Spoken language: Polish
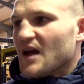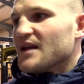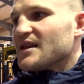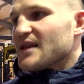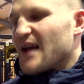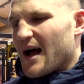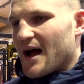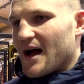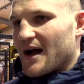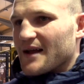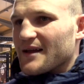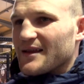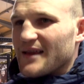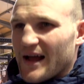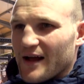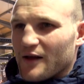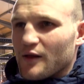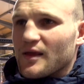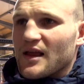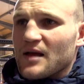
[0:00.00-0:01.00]
Tak,
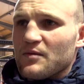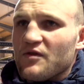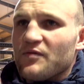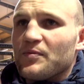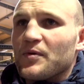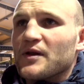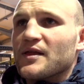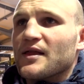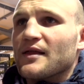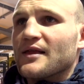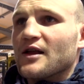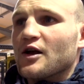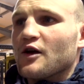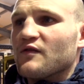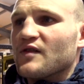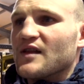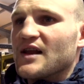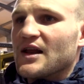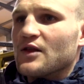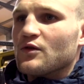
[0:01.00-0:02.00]
tak, zostajemy w Polsce z
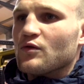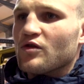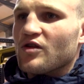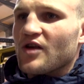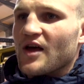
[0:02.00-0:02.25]
tego względu,